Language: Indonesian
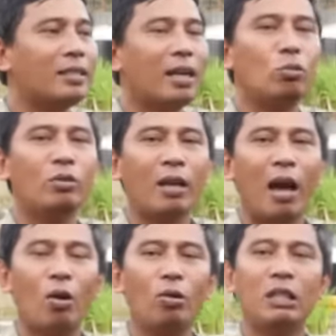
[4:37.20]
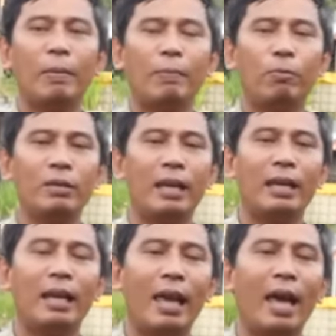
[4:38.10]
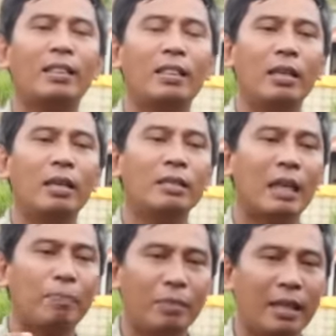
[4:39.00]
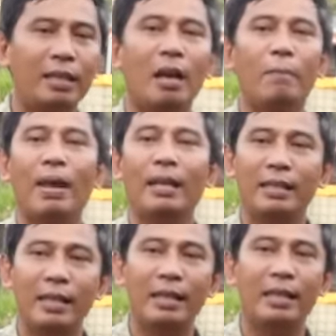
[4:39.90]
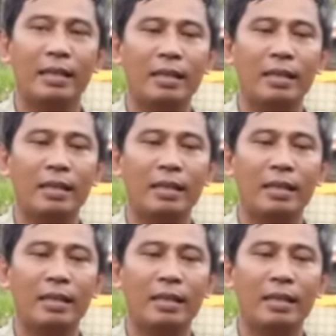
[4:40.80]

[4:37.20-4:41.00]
satu daun yang mempunyai nilai antiseptik yang paling tinggi.